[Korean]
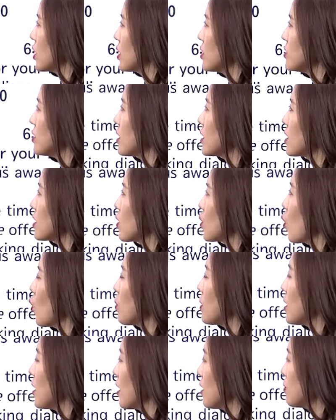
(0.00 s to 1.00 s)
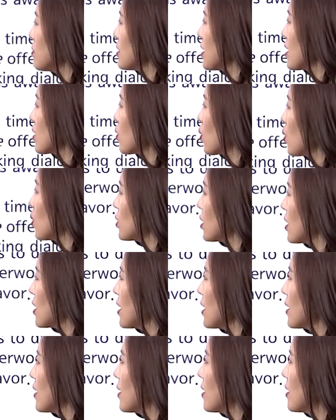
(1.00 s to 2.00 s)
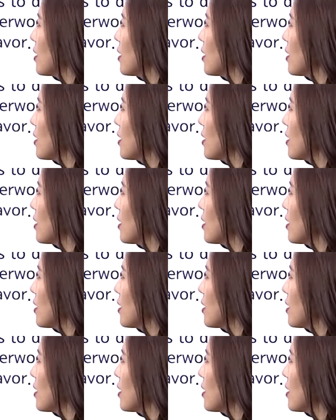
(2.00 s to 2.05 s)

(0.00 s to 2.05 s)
굉장히 고민에 휩싸이고 고뇌가